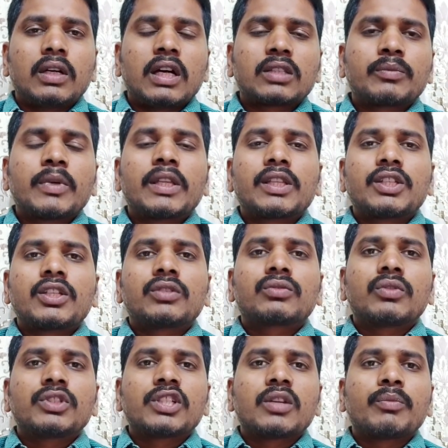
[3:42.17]
ఆత్మహత్య
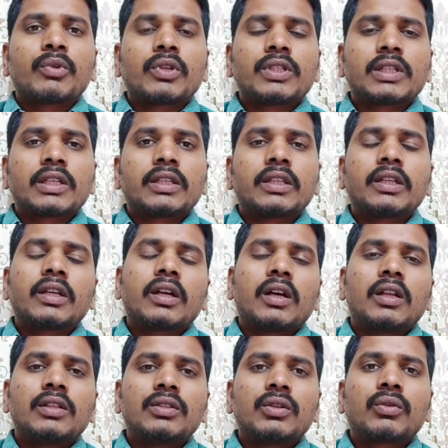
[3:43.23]
చేసుకుని చనిపోవడం జరిగింది
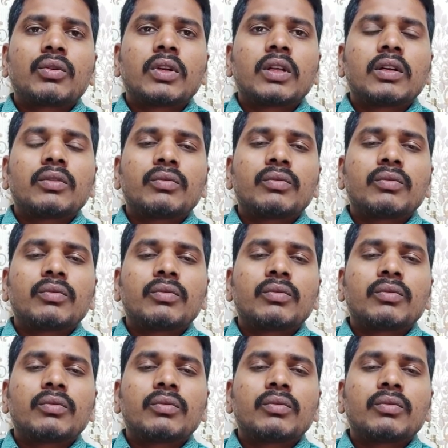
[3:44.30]
వాళ్ళిద్దరు కూడా